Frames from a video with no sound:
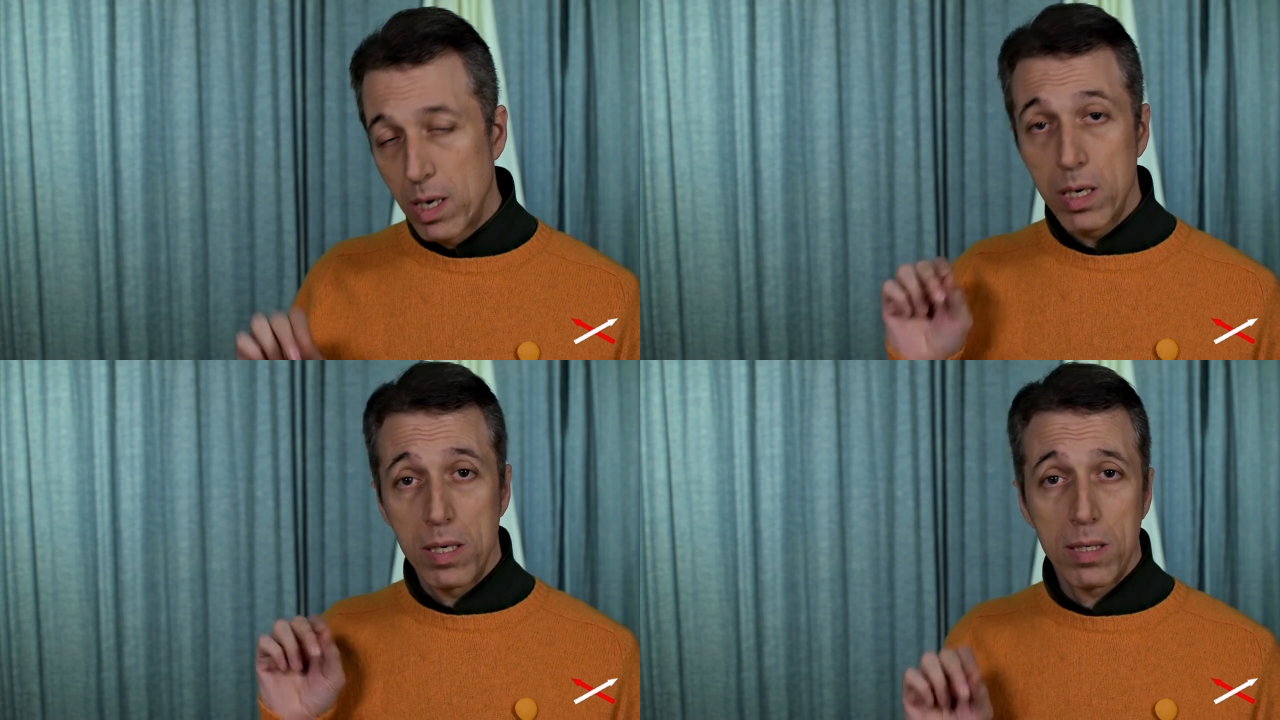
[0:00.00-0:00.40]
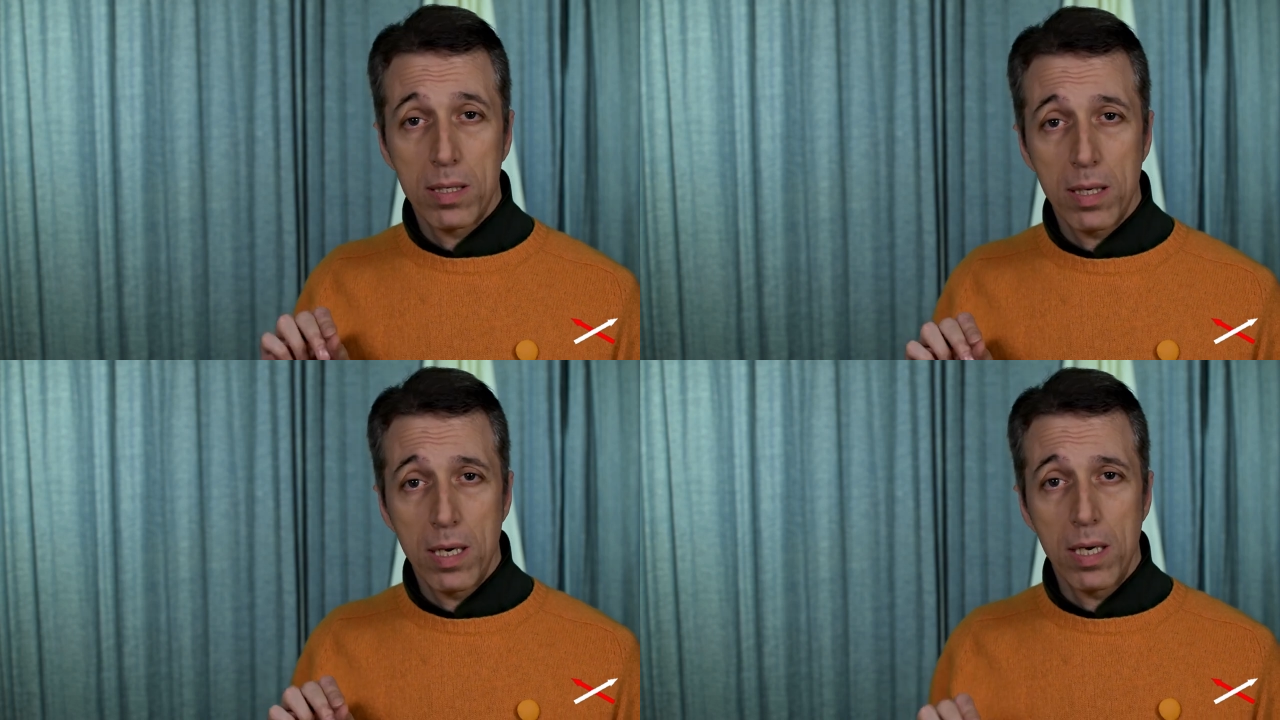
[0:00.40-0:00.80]

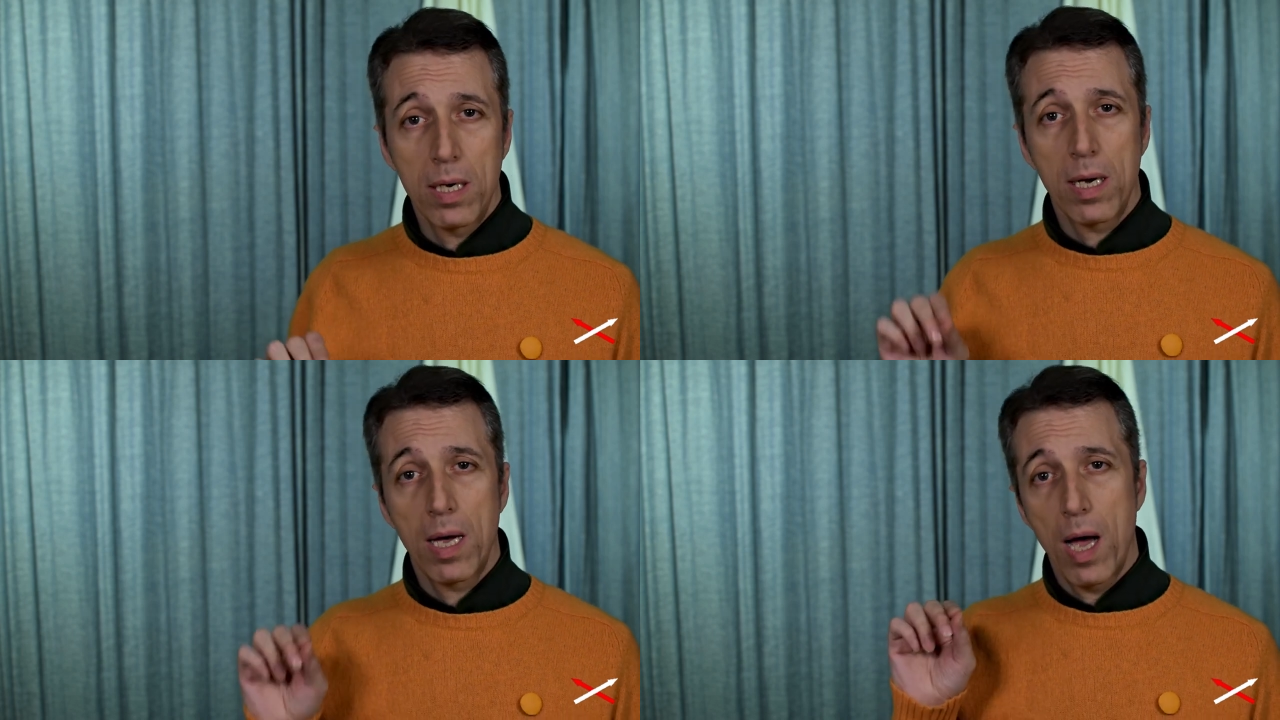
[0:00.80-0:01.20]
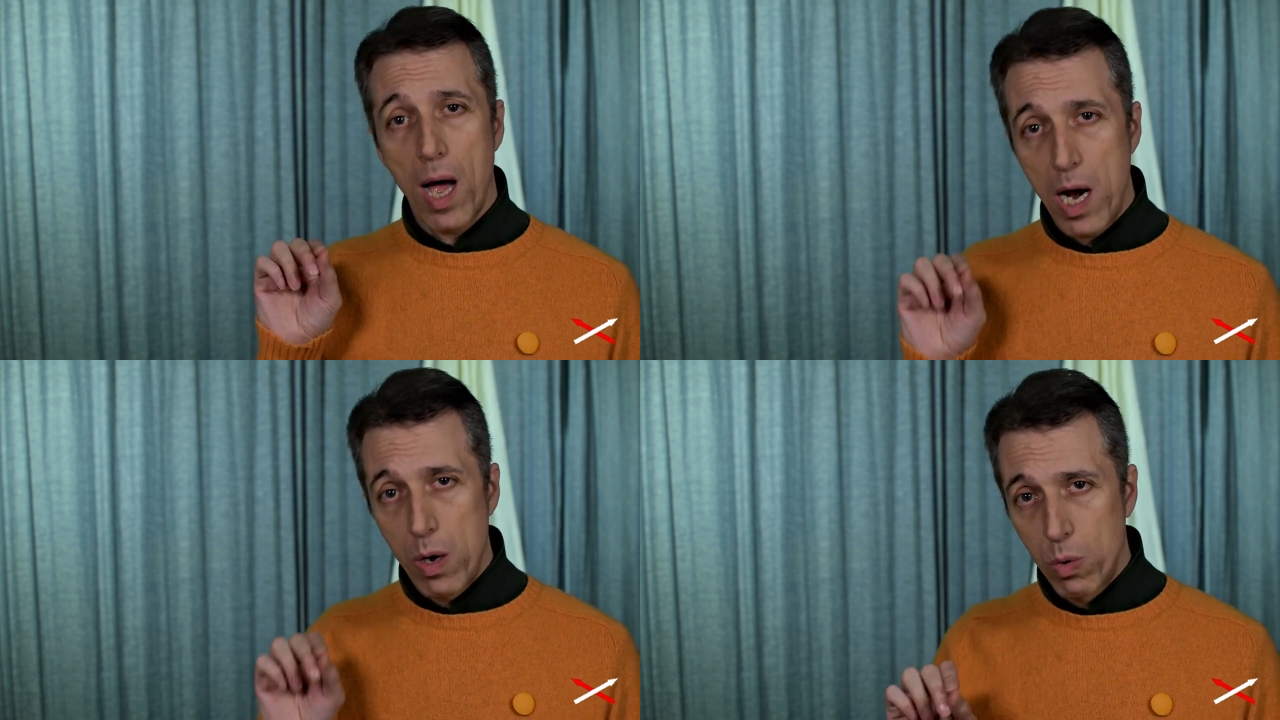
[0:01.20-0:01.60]
insegna
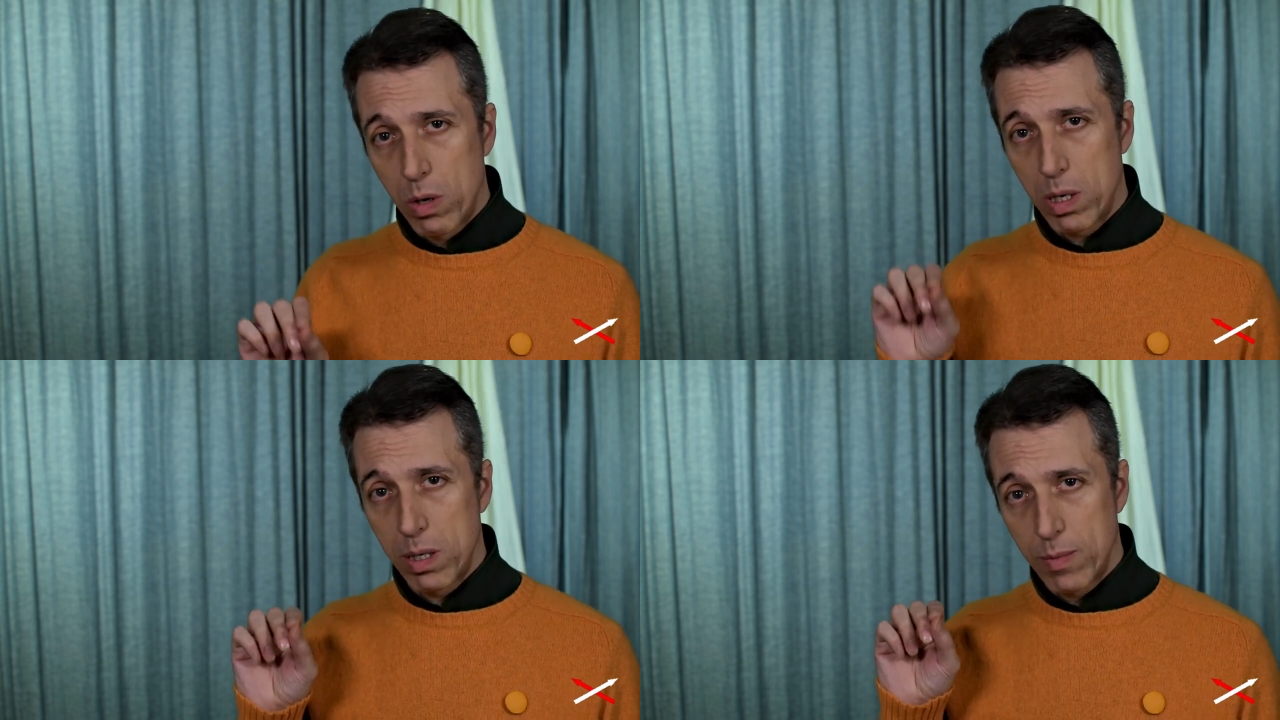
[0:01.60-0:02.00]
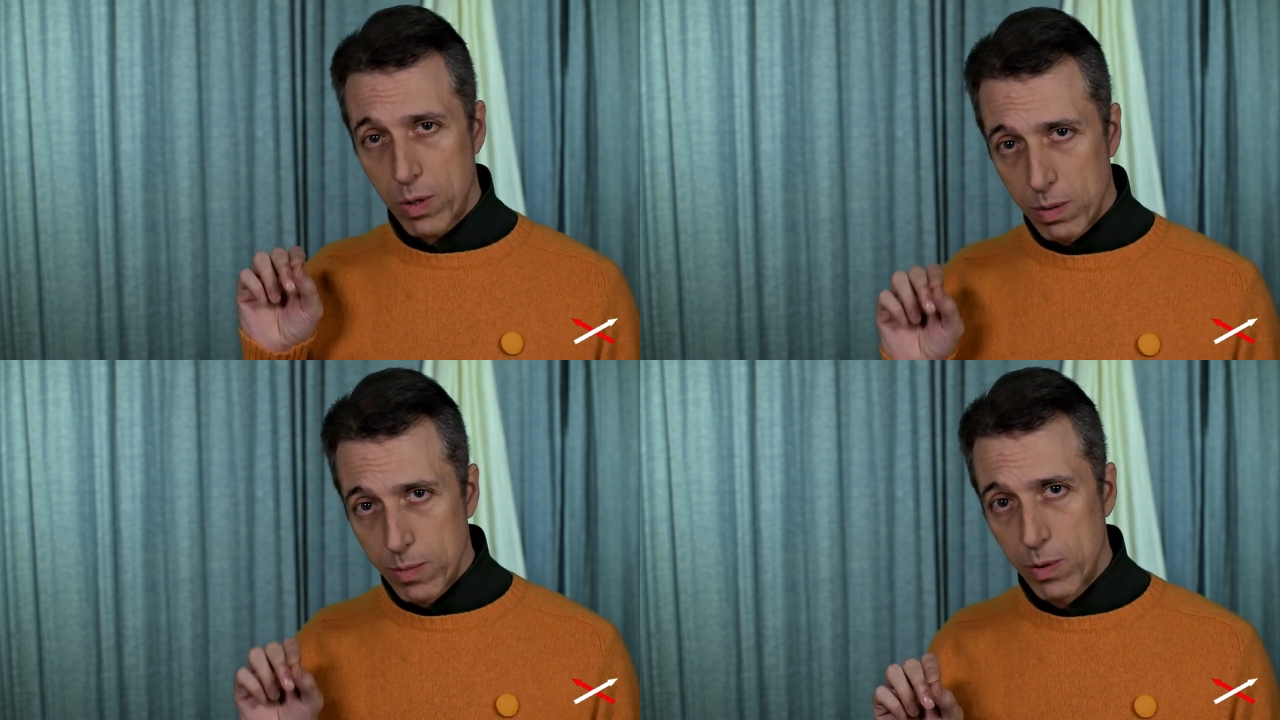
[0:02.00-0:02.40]
all'uomo
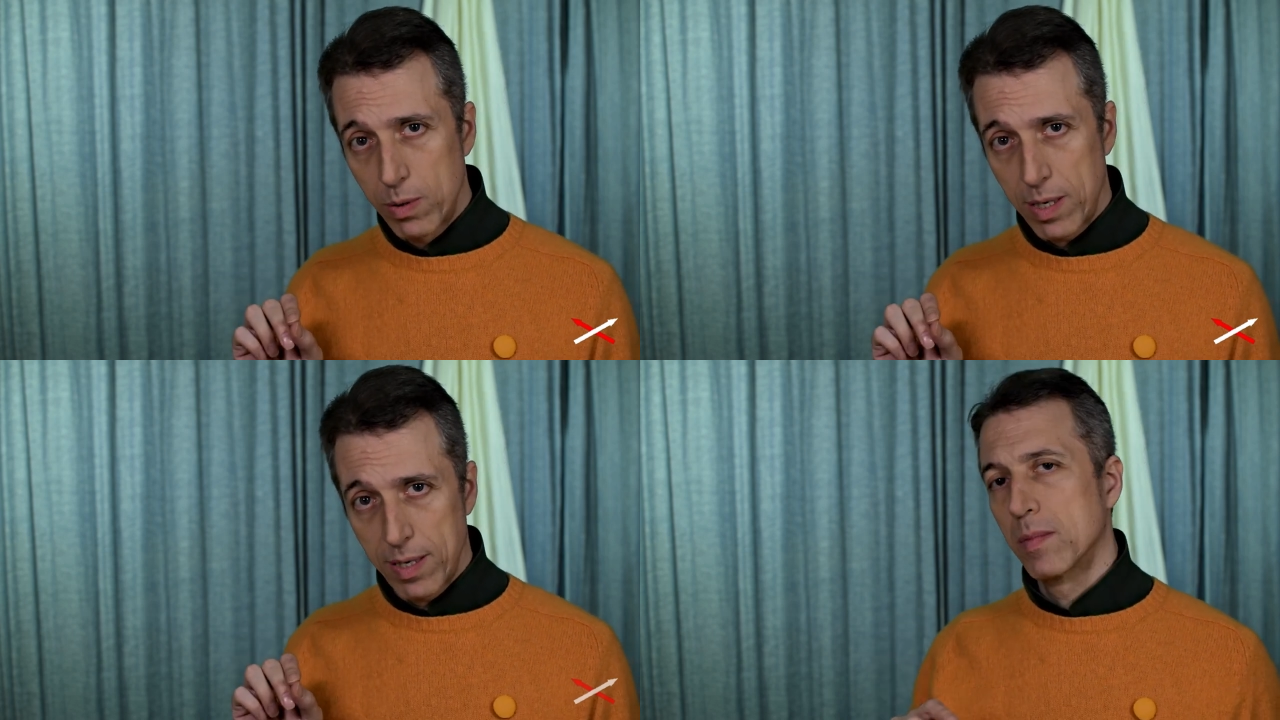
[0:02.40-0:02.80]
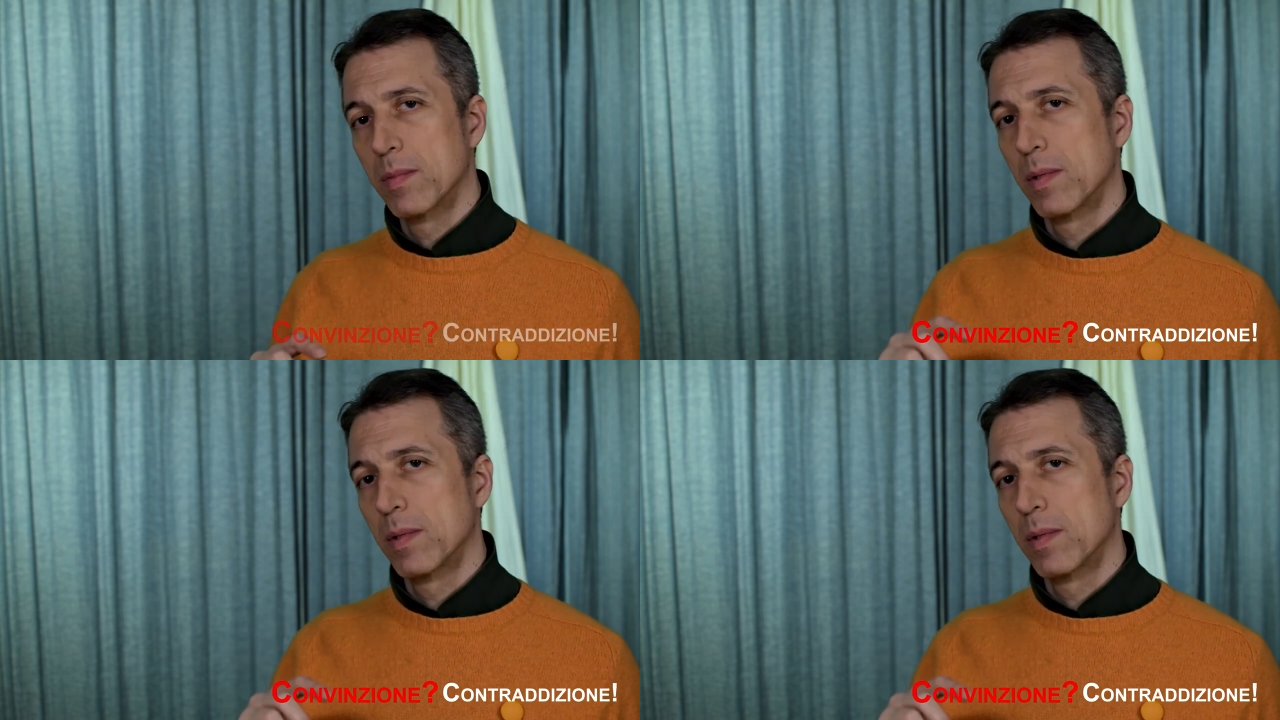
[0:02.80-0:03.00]
comune